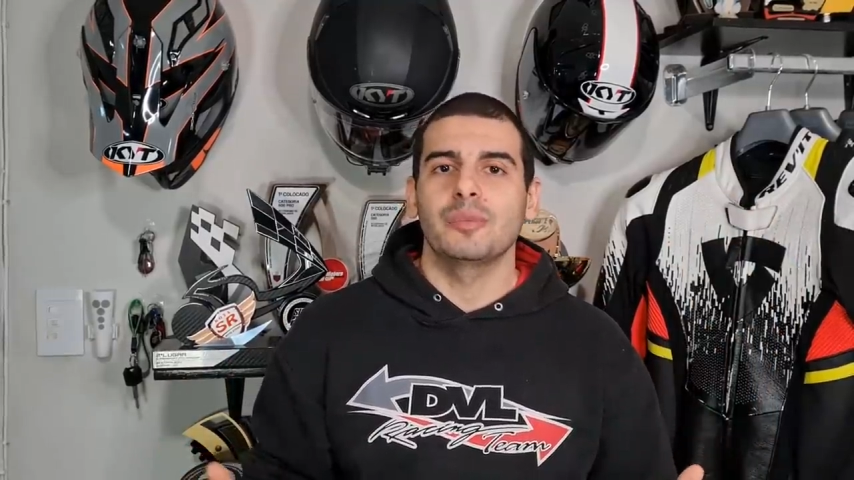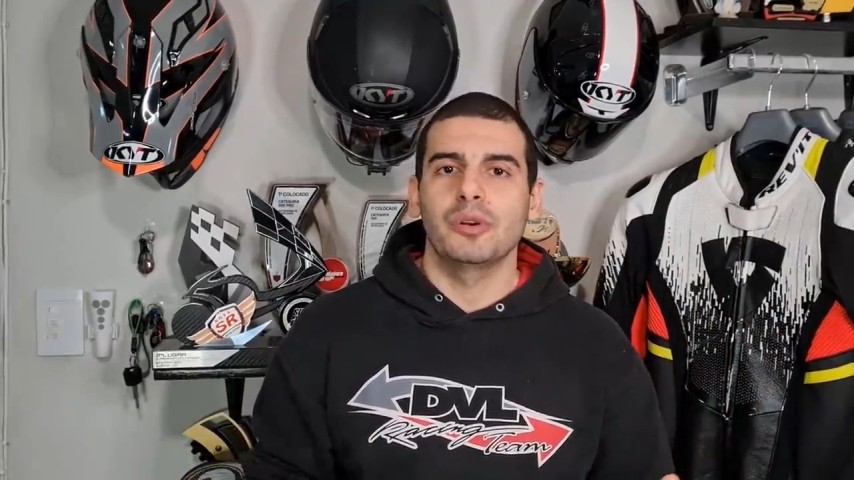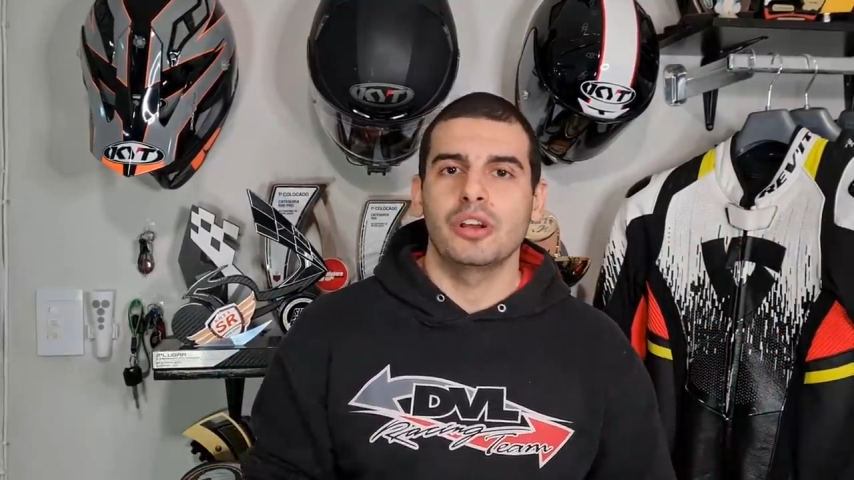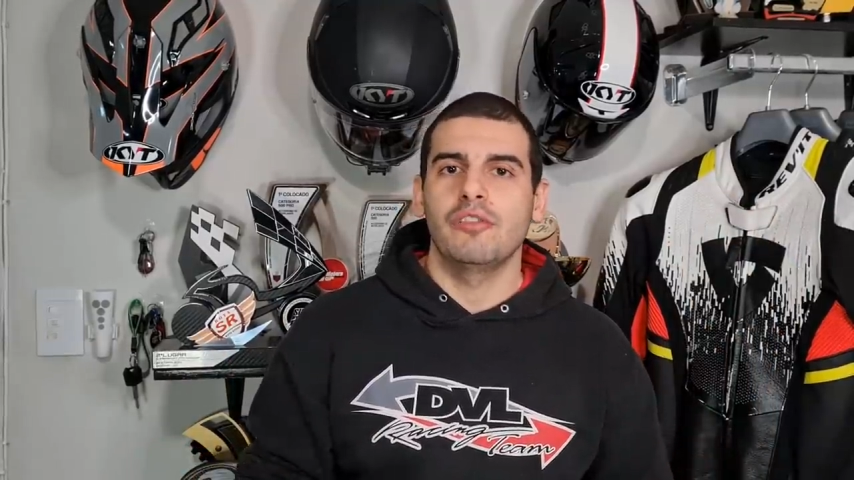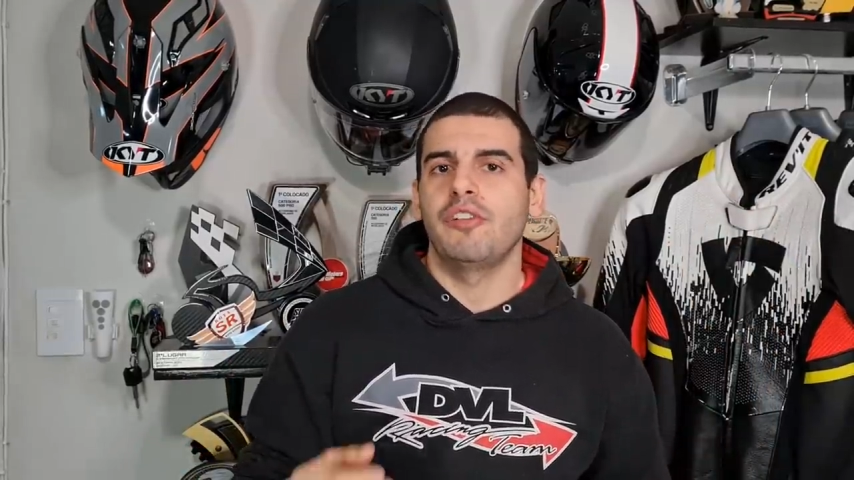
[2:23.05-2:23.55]

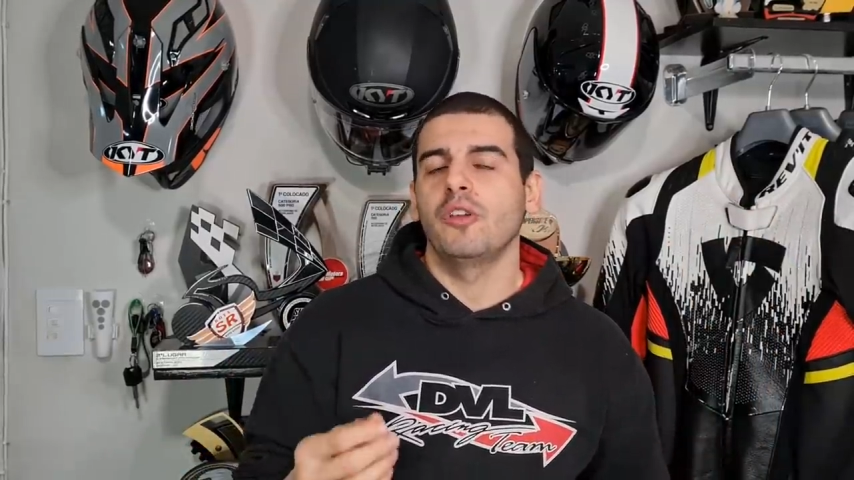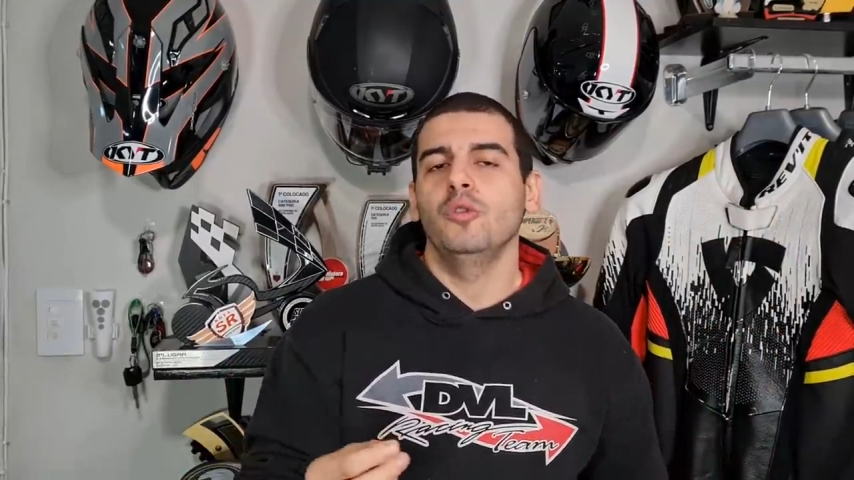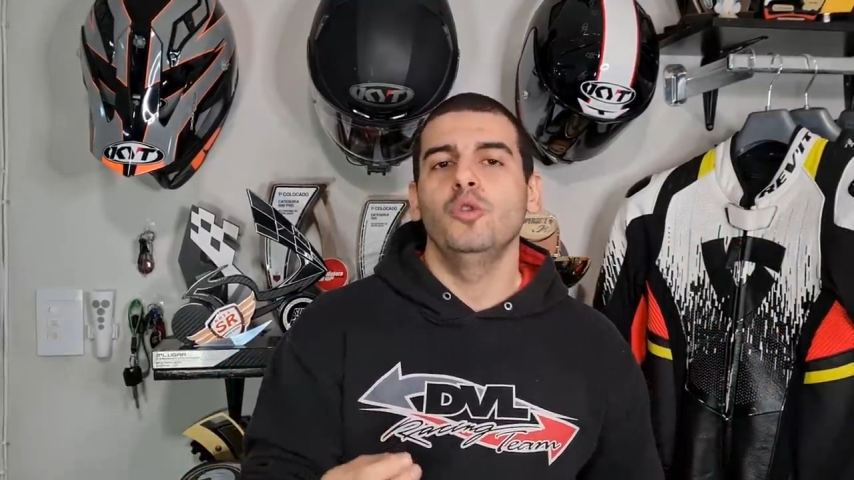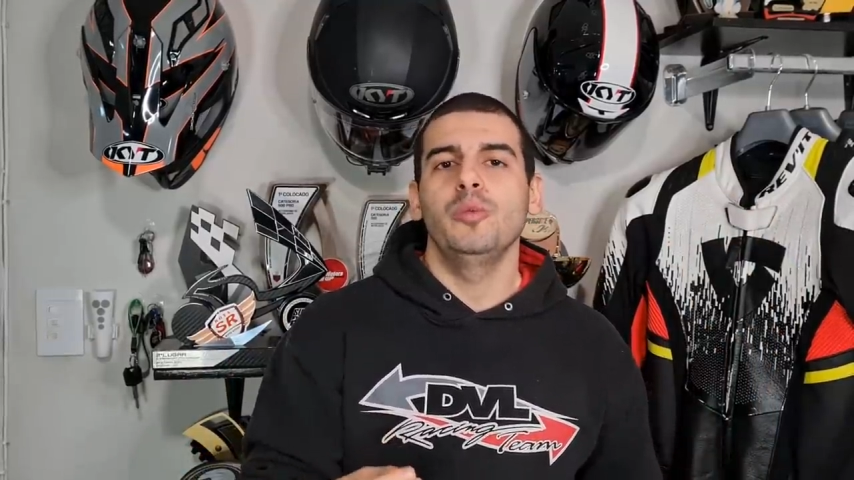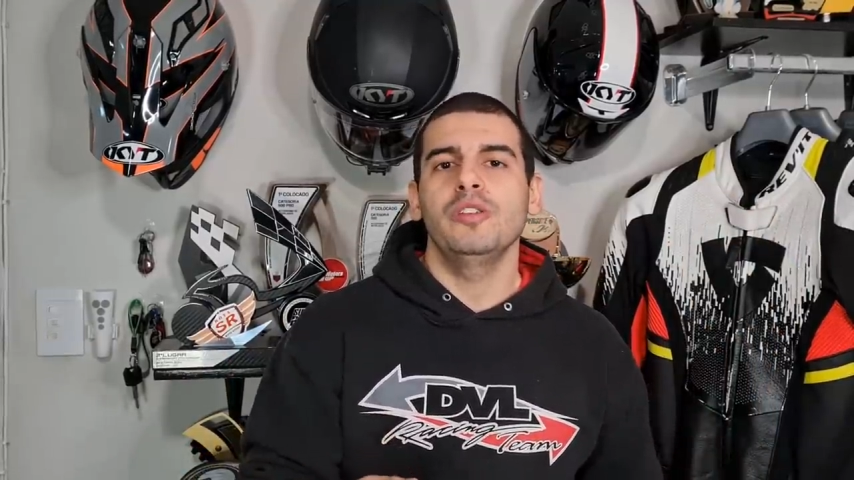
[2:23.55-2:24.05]
porque eu falo
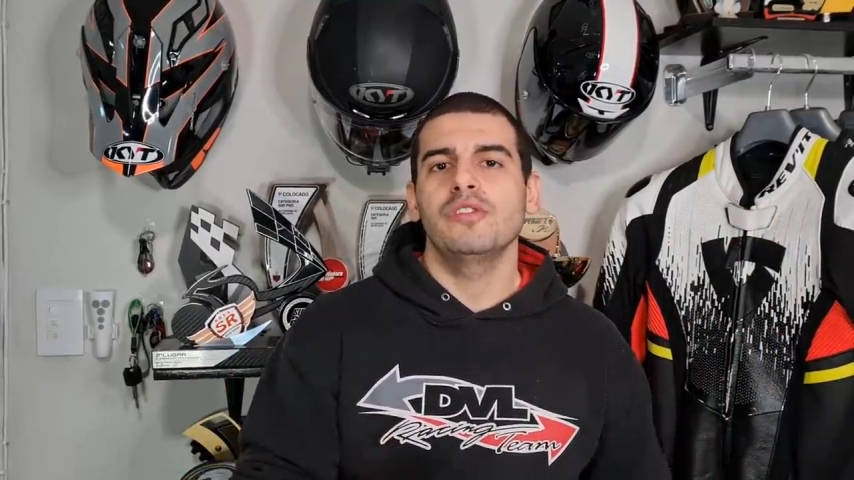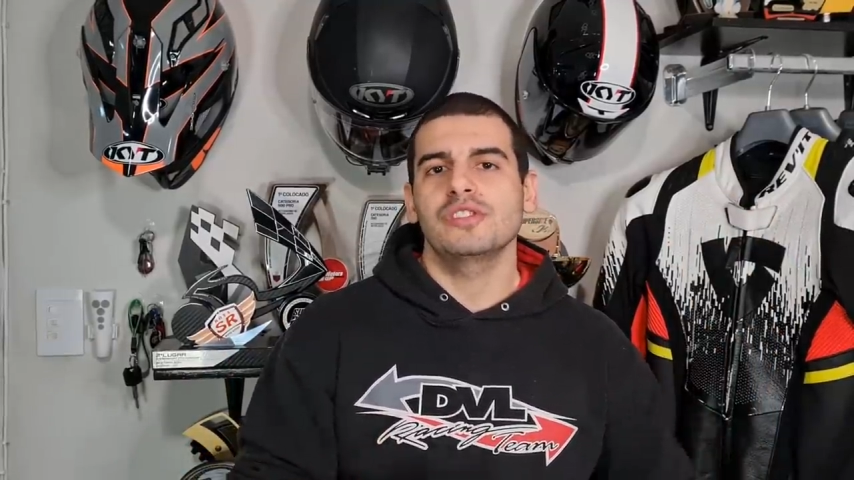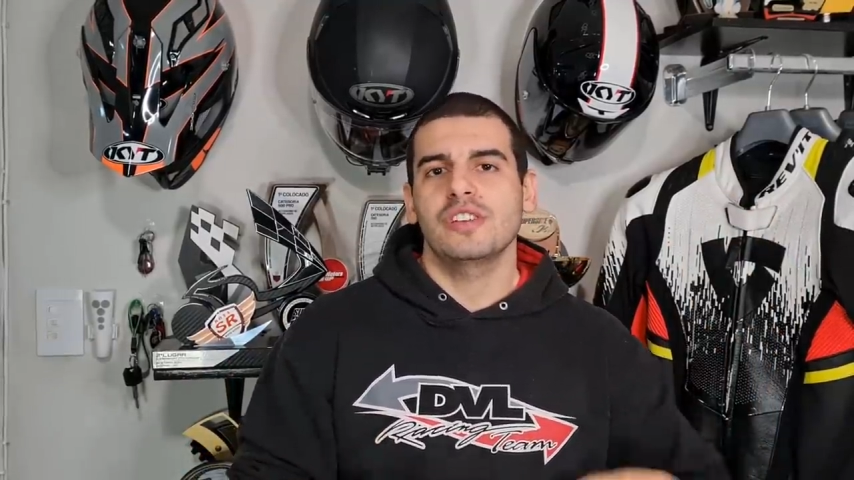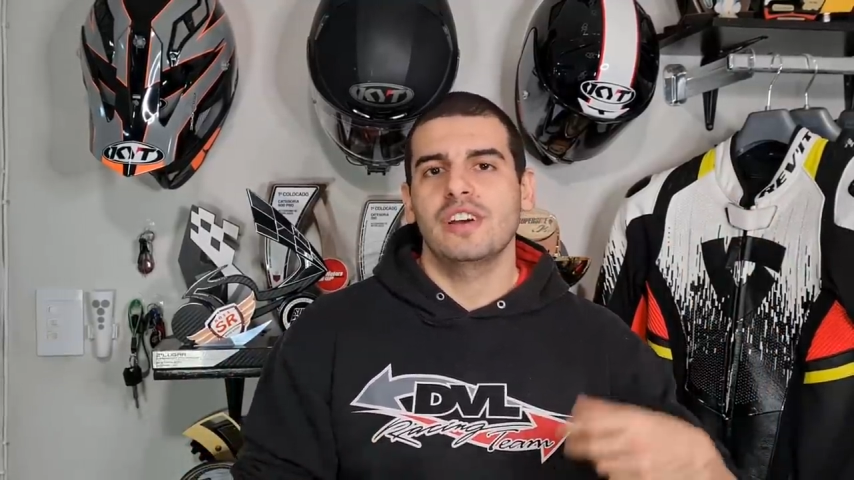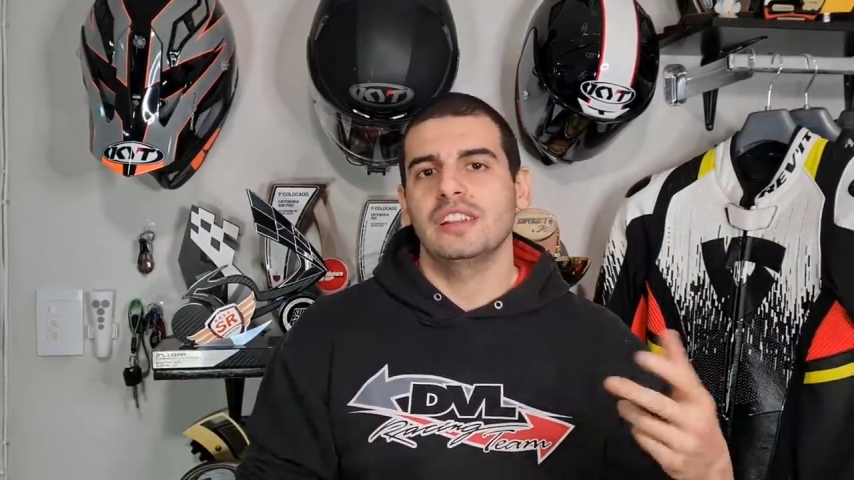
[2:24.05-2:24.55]
um número e
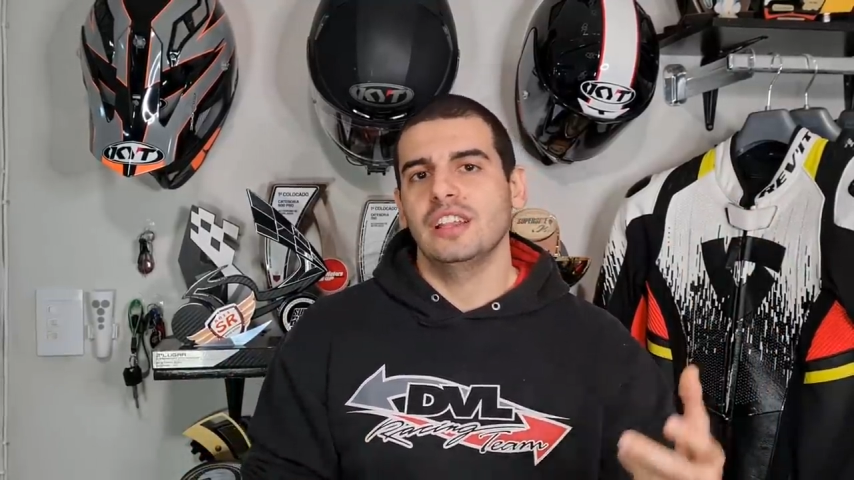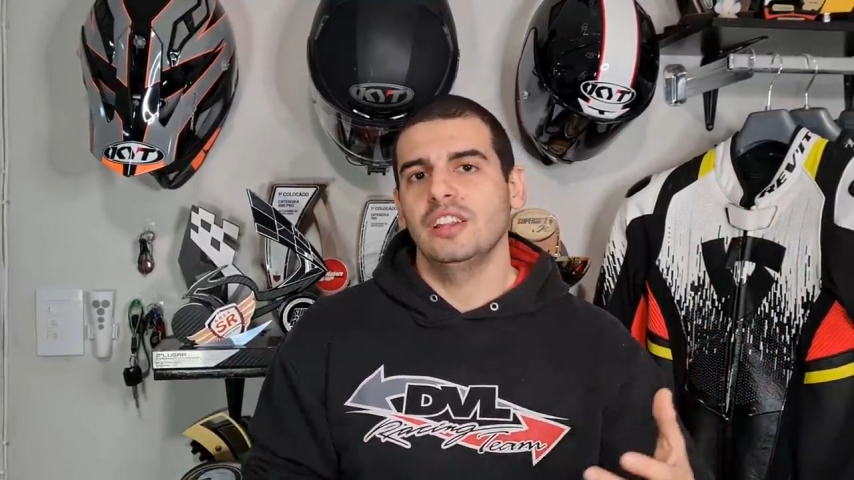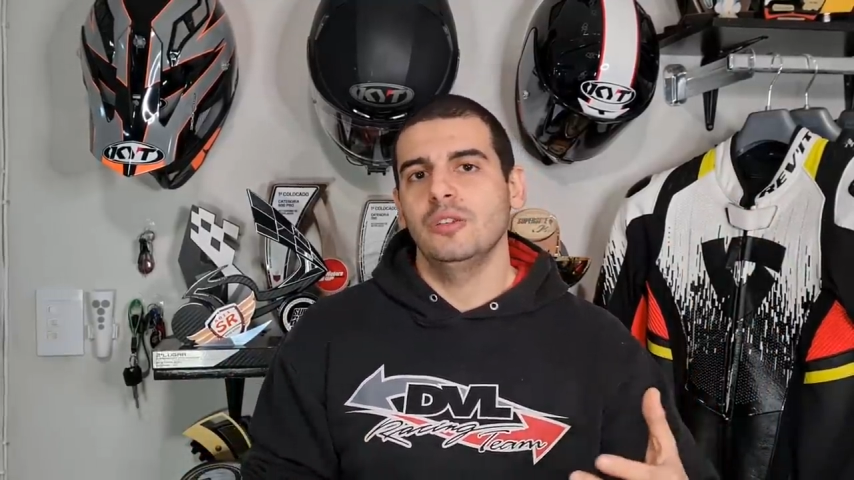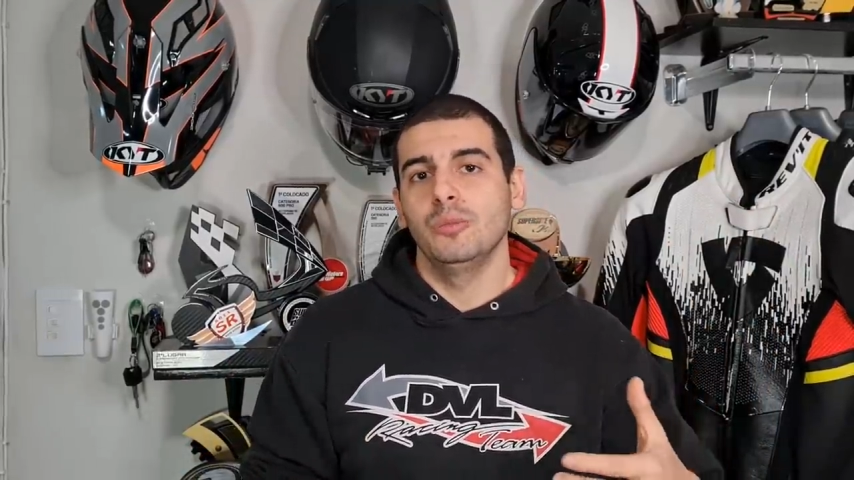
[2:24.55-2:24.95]
você vai estar andando